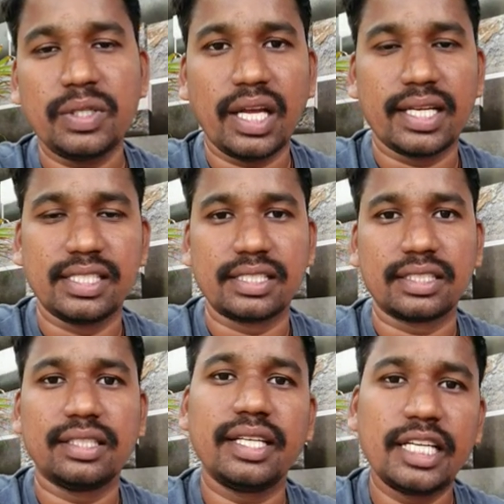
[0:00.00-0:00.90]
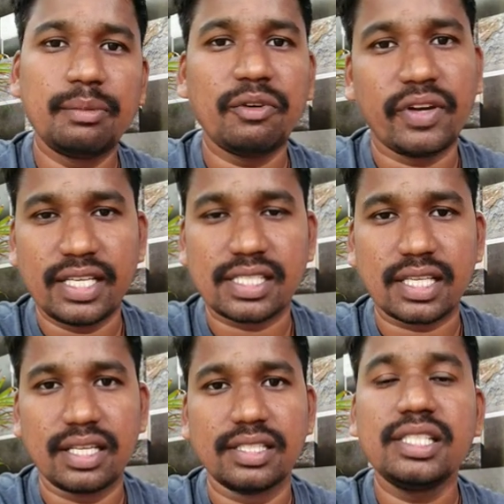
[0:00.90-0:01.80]
ஒரு காலேஜ் இருக்குது இது ரெண்டுமே ஃபைன்
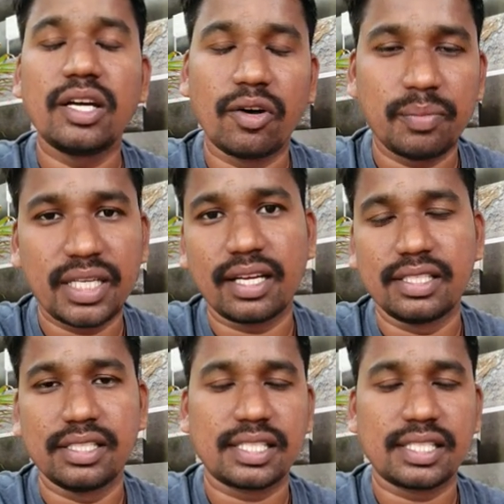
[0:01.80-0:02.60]
ஆர்ட்ஸ் காலேஜ் கவர்மெண்ட் காலேஜ்